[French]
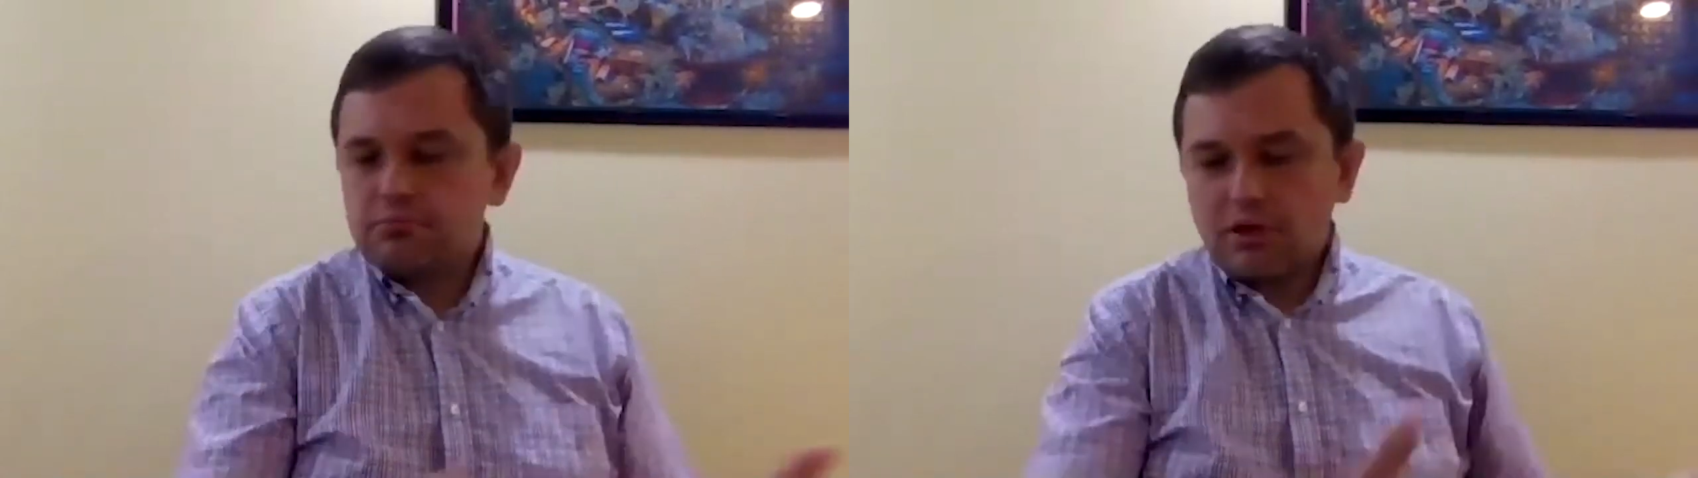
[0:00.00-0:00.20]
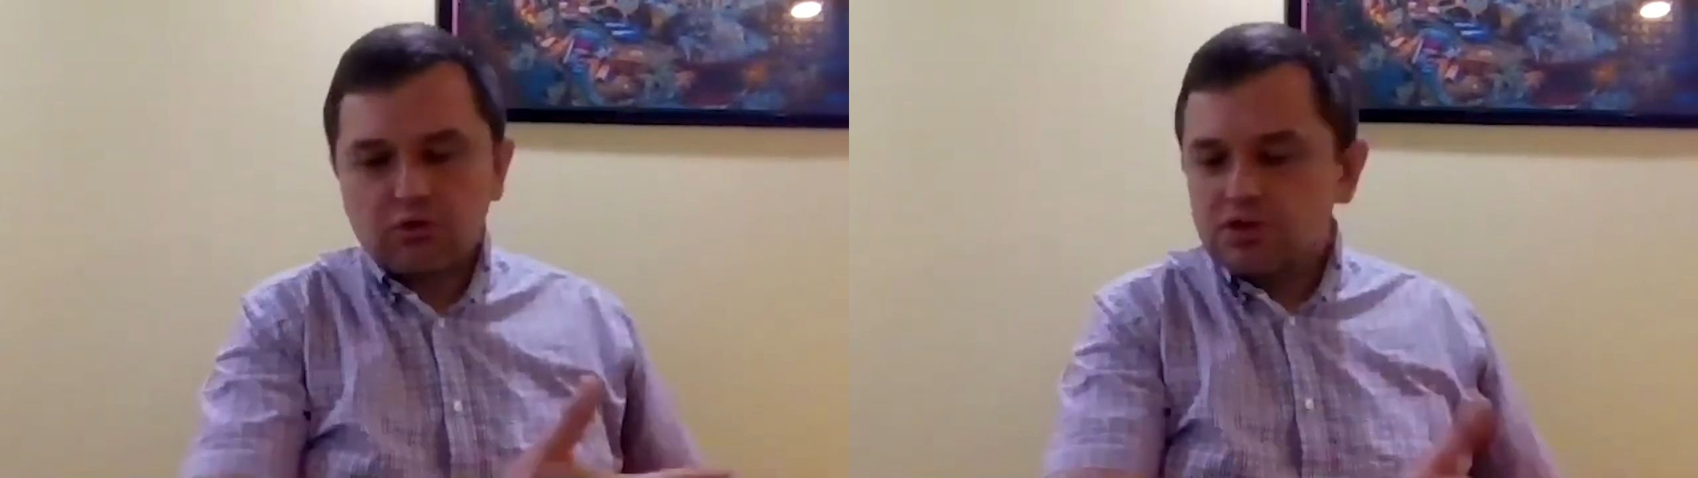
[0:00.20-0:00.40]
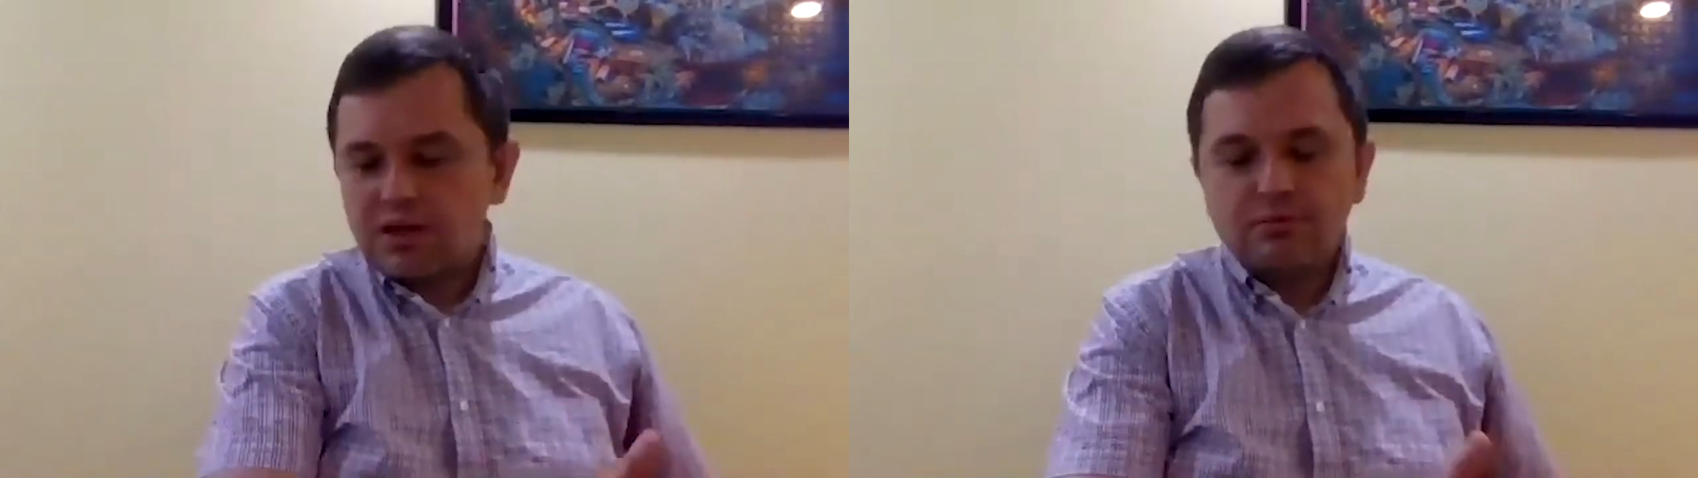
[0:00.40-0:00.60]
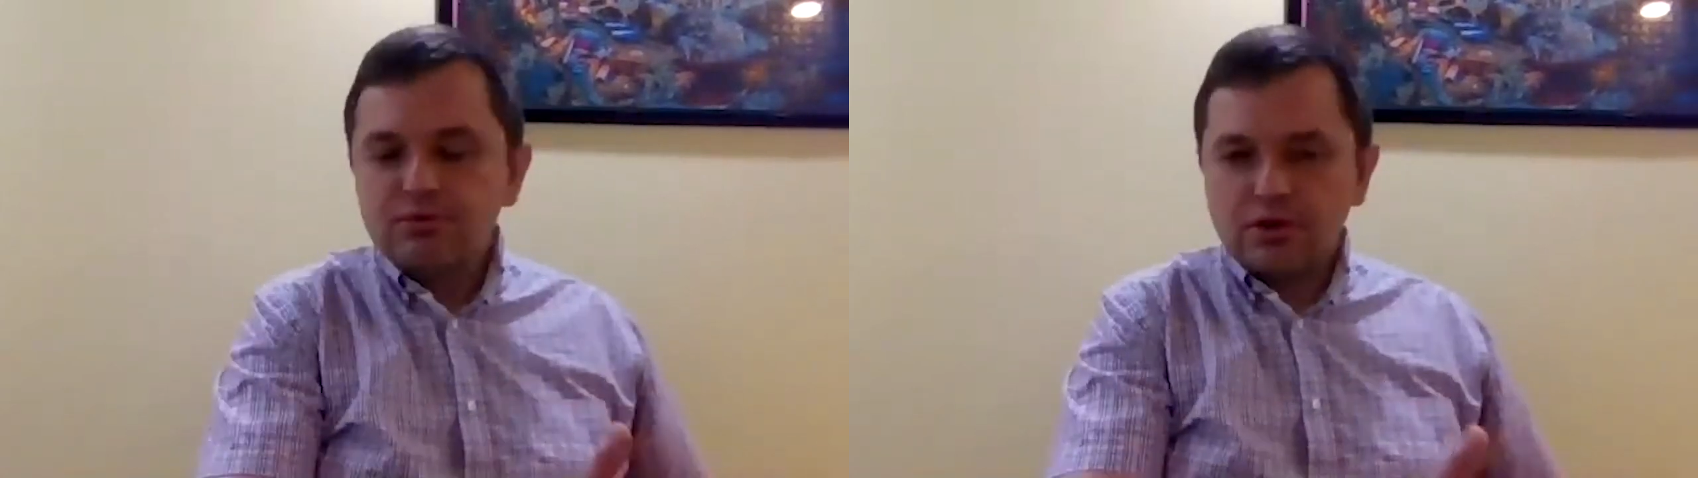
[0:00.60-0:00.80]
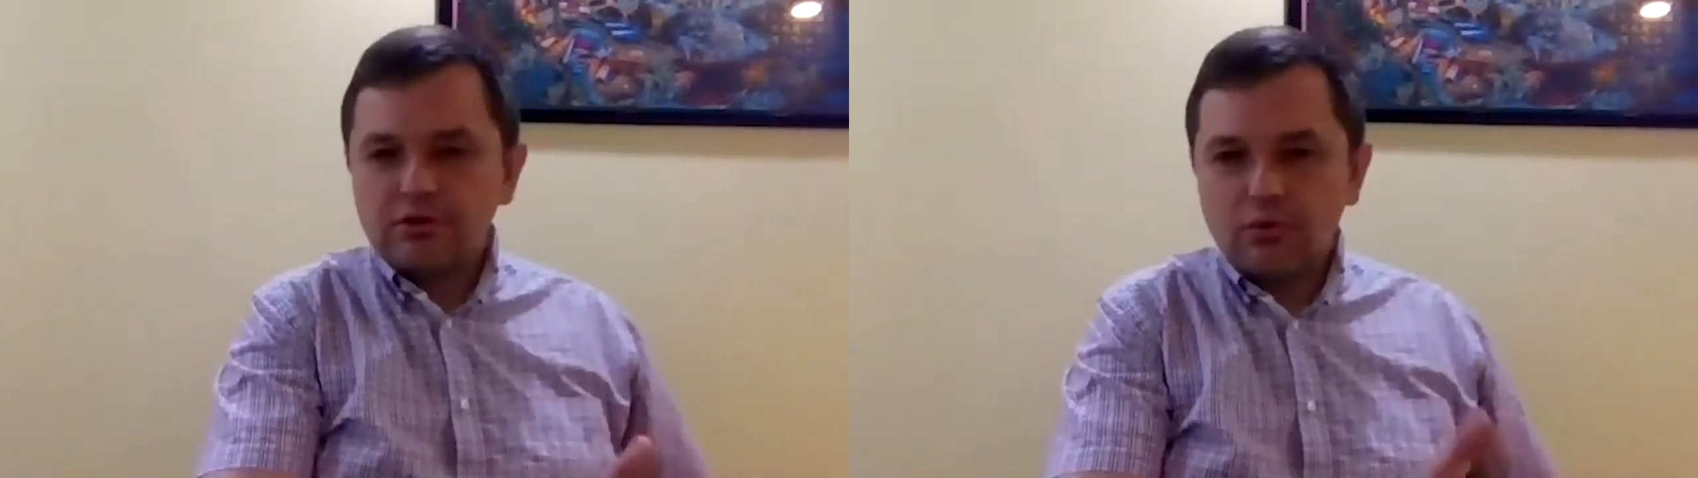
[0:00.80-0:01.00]
parce que j'étais
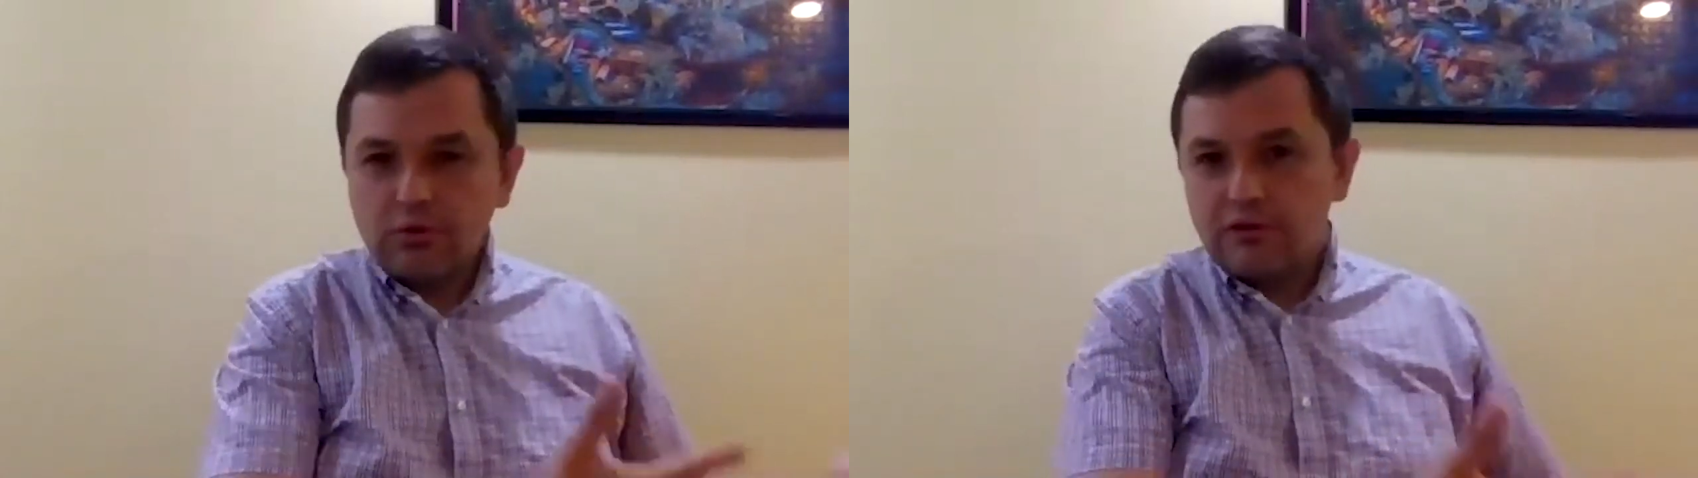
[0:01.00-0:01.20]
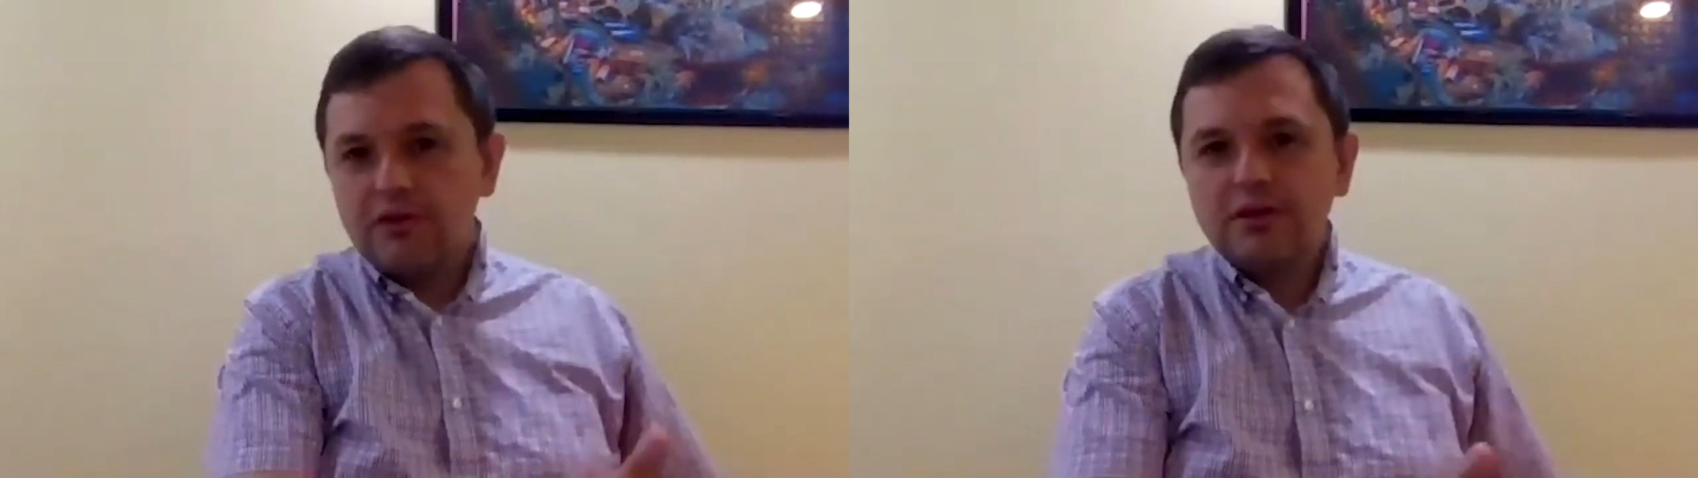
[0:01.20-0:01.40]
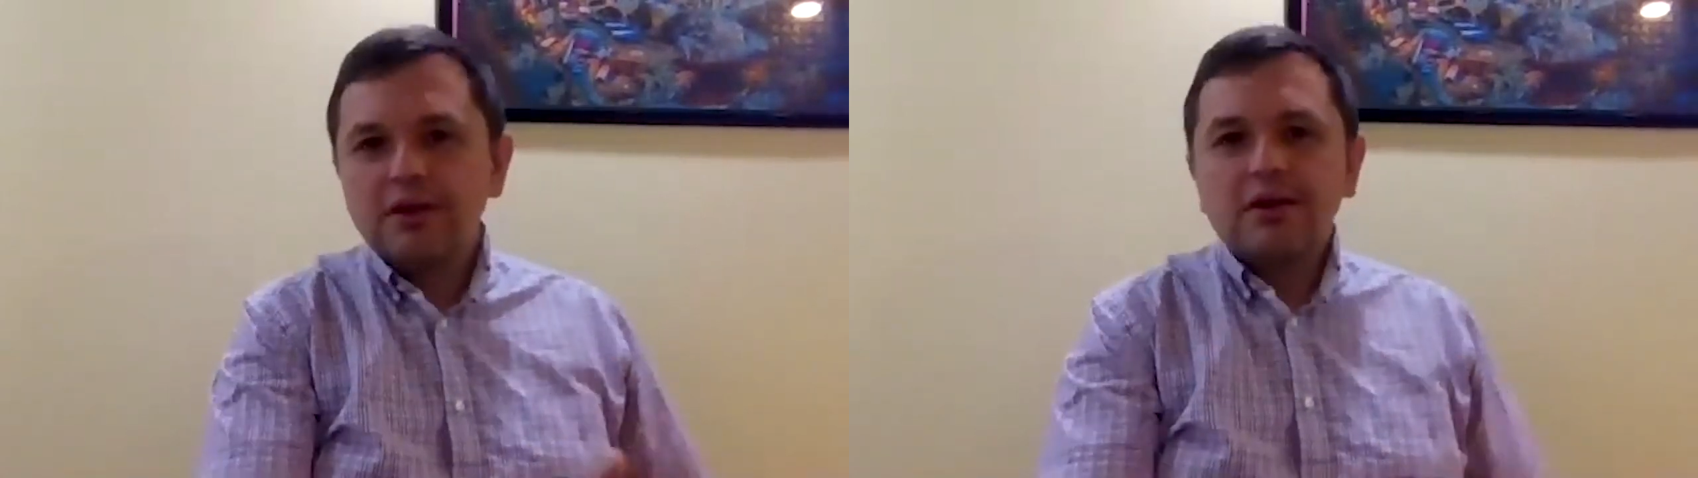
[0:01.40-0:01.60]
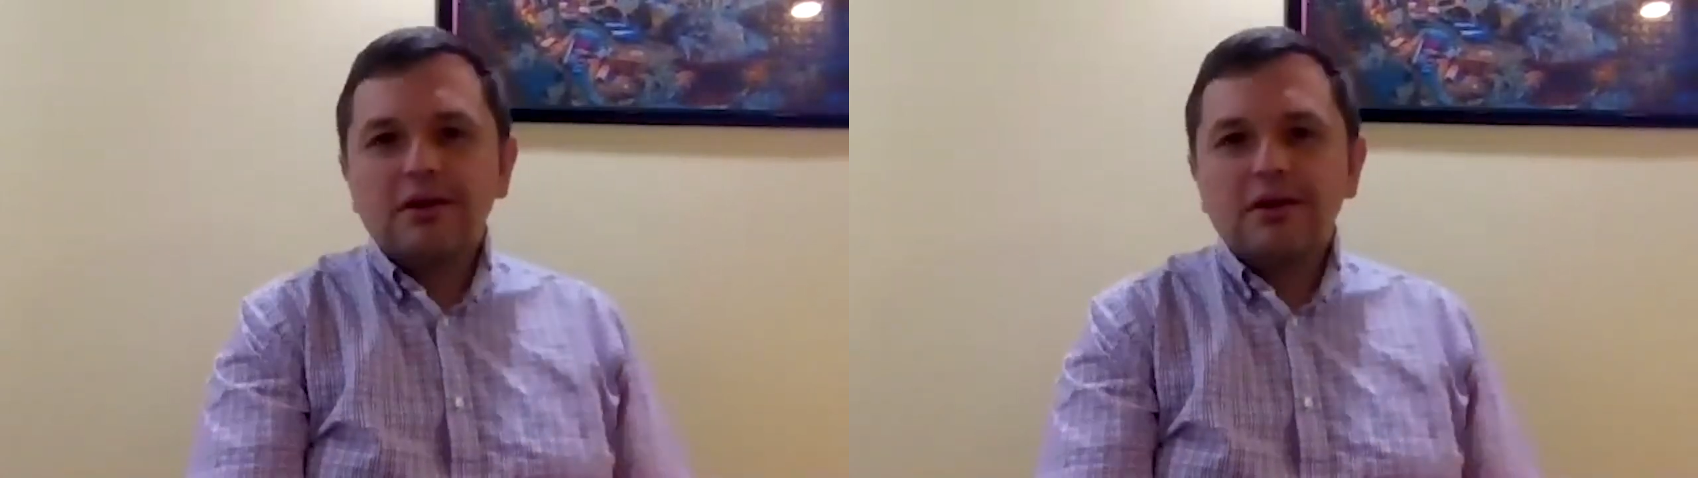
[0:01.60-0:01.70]
plus jeune aussi